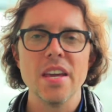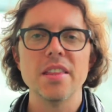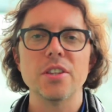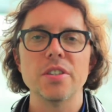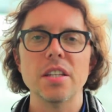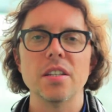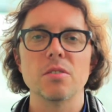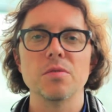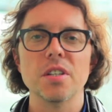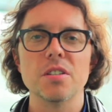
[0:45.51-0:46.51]
Na dodatek
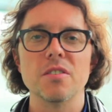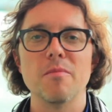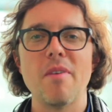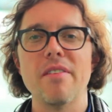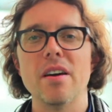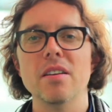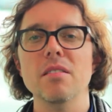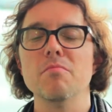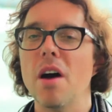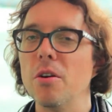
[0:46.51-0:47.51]
również w
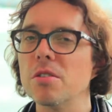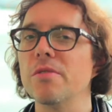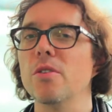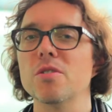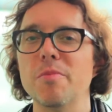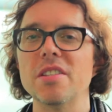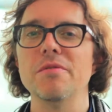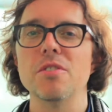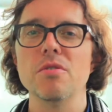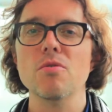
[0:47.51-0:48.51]
Bawarii mają swoją
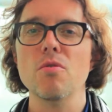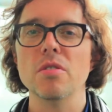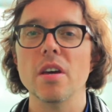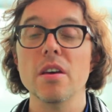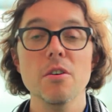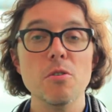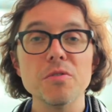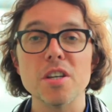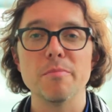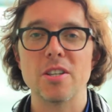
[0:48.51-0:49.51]
specyficzną kuchnię,
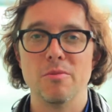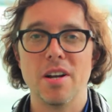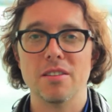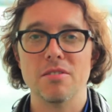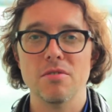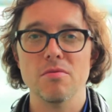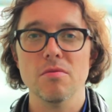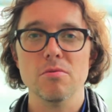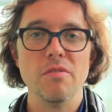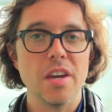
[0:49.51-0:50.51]
również bardzo praktyczną.
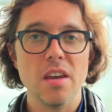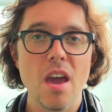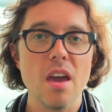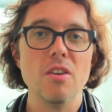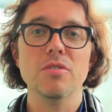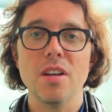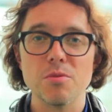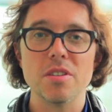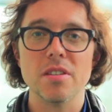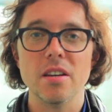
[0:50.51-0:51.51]
Człowiek je i od
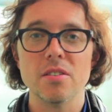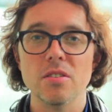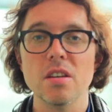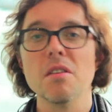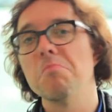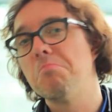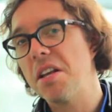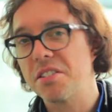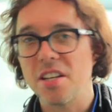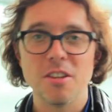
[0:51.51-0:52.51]
razu jest najedzony,
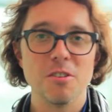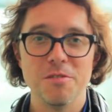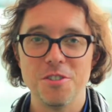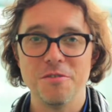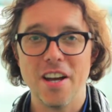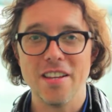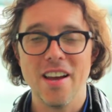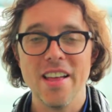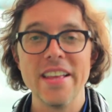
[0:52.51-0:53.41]
bez żadnego wydziwiania.